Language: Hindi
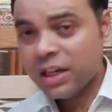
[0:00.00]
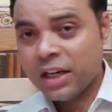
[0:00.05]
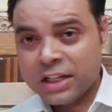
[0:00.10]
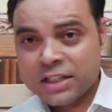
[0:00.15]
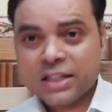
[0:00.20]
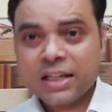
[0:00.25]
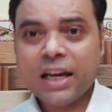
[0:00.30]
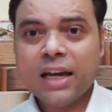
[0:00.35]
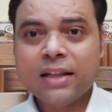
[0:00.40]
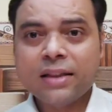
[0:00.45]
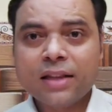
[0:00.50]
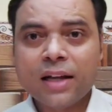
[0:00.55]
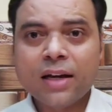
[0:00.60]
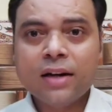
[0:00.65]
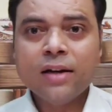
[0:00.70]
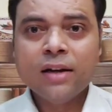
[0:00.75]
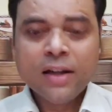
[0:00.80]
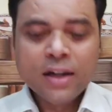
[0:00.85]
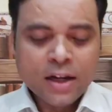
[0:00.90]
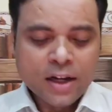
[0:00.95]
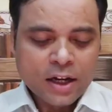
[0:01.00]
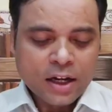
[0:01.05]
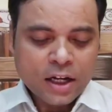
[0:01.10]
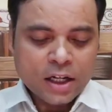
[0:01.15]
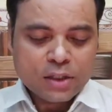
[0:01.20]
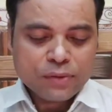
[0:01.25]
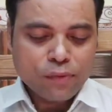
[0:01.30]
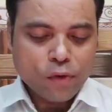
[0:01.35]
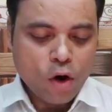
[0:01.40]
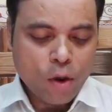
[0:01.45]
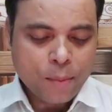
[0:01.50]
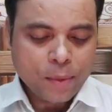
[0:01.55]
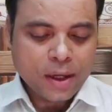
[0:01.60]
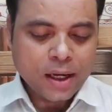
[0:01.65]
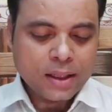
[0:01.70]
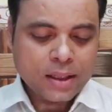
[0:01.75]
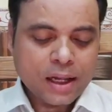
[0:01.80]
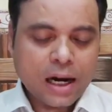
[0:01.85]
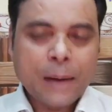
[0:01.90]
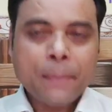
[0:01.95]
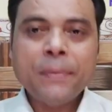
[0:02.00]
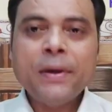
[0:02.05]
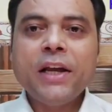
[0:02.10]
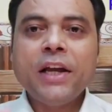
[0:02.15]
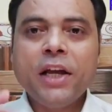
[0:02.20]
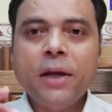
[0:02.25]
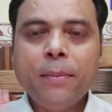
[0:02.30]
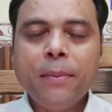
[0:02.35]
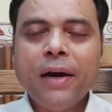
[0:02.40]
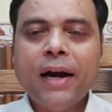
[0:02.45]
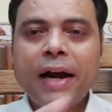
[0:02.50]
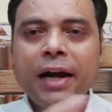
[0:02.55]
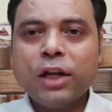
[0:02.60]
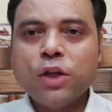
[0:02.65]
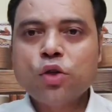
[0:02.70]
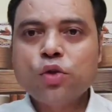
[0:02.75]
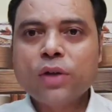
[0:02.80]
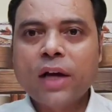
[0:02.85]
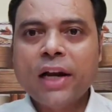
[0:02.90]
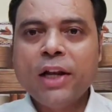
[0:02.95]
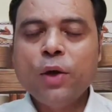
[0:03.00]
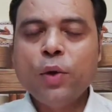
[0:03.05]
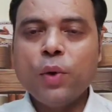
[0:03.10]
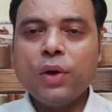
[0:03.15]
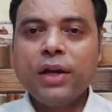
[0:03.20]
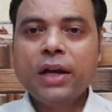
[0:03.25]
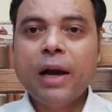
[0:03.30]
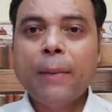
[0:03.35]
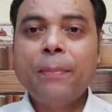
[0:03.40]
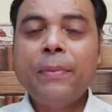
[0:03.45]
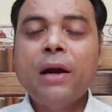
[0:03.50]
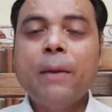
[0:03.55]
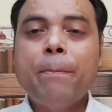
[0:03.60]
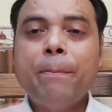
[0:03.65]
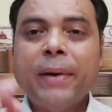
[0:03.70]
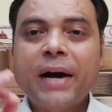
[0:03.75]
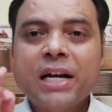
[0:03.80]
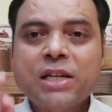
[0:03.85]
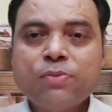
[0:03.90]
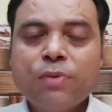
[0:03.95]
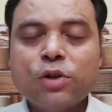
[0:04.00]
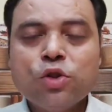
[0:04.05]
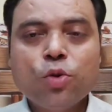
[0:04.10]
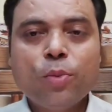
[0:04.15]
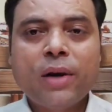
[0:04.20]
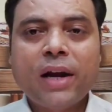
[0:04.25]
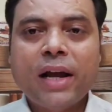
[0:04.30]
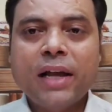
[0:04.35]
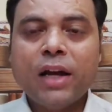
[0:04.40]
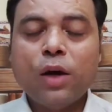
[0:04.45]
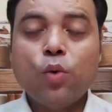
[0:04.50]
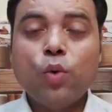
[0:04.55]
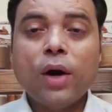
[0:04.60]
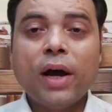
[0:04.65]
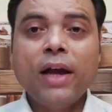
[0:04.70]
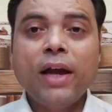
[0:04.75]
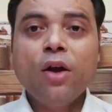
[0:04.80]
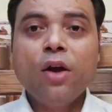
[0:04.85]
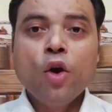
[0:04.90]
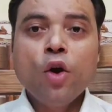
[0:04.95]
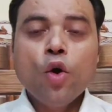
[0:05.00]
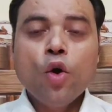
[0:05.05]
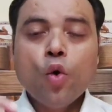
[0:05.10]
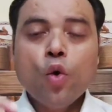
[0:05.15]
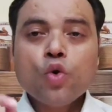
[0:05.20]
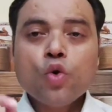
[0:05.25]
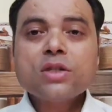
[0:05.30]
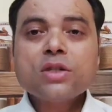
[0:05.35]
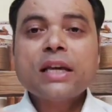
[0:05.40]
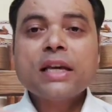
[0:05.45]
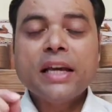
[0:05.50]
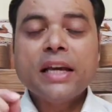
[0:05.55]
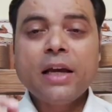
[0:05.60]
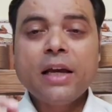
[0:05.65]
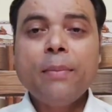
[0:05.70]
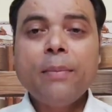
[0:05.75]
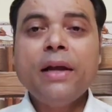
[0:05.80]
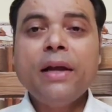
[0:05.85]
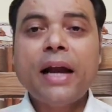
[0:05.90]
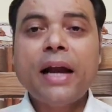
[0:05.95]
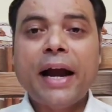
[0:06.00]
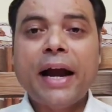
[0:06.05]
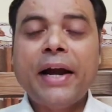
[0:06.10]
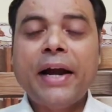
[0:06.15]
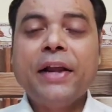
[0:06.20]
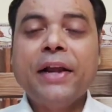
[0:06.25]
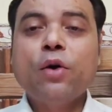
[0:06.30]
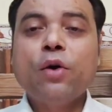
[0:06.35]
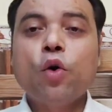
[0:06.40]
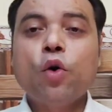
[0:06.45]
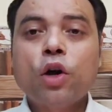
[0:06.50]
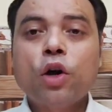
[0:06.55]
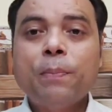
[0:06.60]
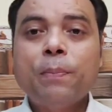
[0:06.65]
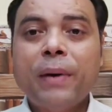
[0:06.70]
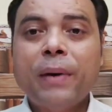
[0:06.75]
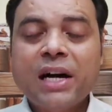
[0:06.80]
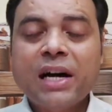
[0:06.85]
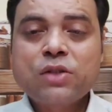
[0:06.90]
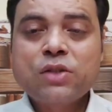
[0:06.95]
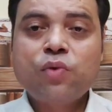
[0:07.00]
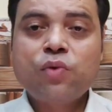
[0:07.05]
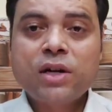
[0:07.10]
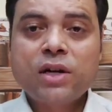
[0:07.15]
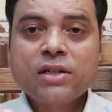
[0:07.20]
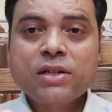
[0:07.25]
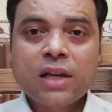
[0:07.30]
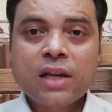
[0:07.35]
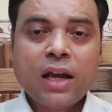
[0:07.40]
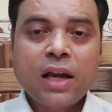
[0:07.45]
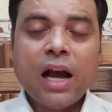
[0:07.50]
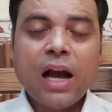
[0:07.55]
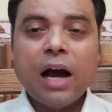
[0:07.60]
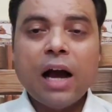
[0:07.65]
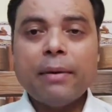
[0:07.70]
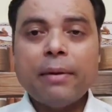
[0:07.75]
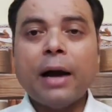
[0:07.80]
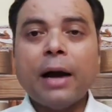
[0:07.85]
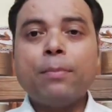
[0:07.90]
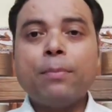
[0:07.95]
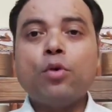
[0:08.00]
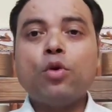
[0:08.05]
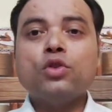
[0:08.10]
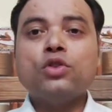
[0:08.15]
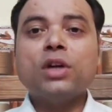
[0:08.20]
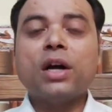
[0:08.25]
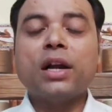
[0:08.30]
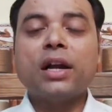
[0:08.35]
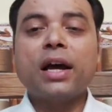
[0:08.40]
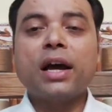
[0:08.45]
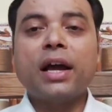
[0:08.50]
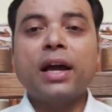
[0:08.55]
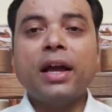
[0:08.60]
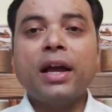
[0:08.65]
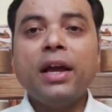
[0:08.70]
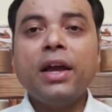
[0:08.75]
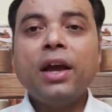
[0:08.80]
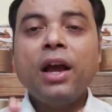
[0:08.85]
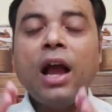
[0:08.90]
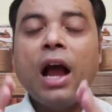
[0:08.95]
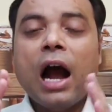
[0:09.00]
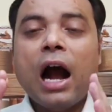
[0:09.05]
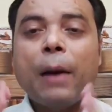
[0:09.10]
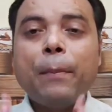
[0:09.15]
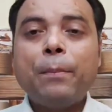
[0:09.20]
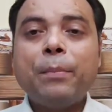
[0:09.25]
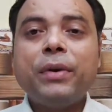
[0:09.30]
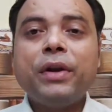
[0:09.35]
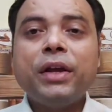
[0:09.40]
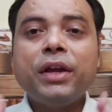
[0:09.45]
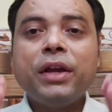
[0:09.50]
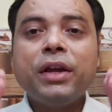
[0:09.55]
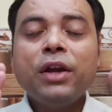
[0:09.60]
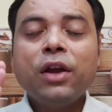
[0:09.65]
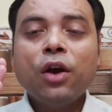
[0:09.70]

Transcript: इसके अंदर इस फॉर्म के अंदर आपने ईमेल आईडी जो डाली हुई है अपना पासवर्ड जो बनाया हुआ है उस ईमेल आईडी और पासवर्ड से अब आपको जाना है अपनी